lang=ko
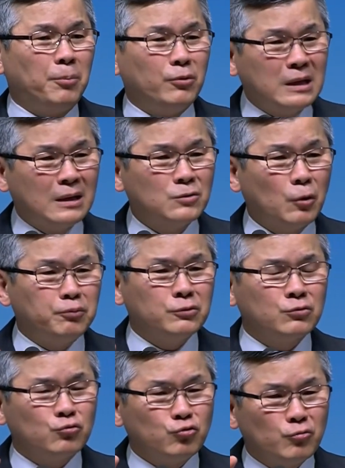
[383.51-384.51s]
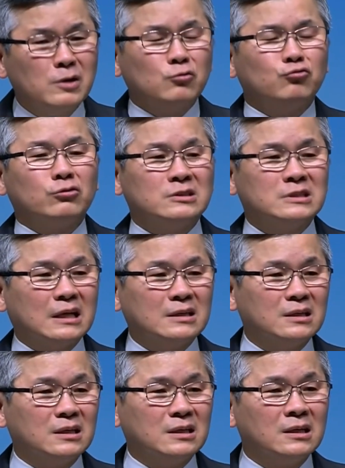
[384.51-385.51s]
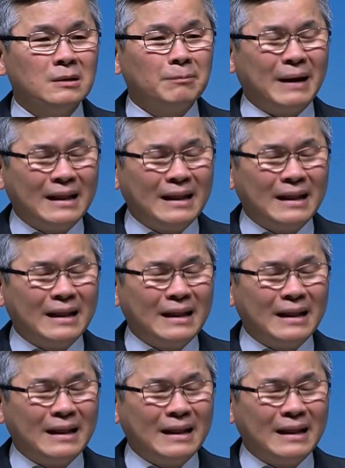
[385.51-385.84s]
보다 높은 꿈을 꾸는 자들이